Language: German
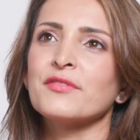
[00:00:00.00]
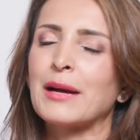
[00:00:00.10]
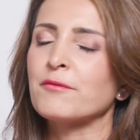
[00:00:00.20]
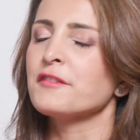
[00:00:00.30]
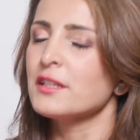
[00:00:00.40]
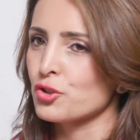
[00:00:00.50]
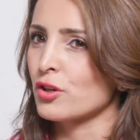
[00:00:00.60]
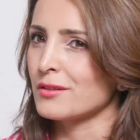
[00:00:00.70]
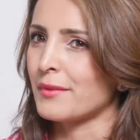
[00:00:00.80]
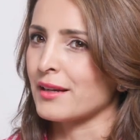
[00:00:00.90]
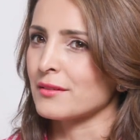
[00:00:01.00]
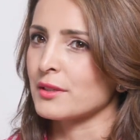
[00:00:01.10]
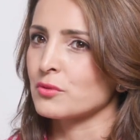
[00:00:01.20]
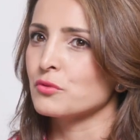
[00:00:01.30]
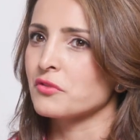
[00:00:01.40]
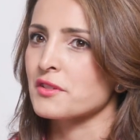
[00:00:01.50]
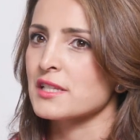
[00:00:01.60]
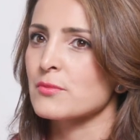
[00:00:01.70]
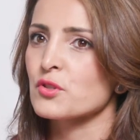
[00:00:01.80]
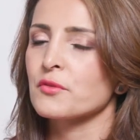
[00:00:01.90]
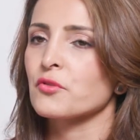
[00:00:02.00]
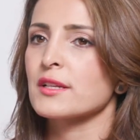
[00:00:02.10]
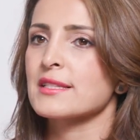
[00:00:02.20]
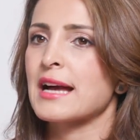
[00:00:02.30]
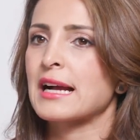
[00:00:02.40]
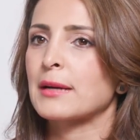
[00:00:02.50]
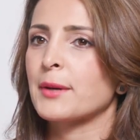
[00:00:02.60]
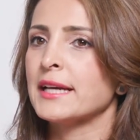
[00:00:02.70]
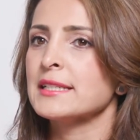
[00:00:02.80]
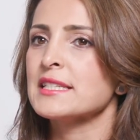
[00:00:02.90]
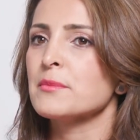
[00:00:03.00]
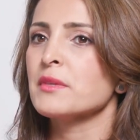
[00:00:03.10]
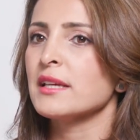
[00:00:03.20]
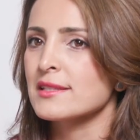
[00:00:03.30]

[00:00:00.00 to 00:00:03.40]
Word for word: wir haben viele tolle Marken bei QVC, das muss man wirklich sagen. Aber eine, die mir